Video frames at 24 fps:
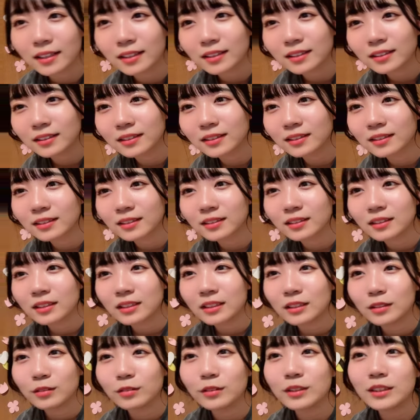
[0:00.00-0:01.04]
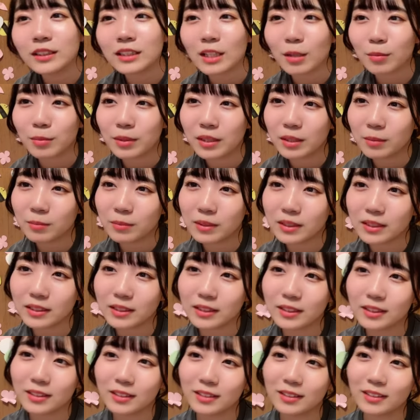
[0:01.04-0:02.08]
んウニ食べれま
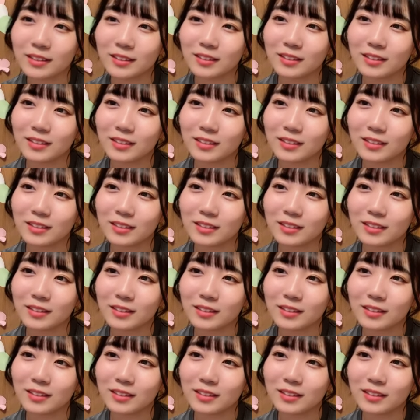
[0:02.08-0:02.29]
す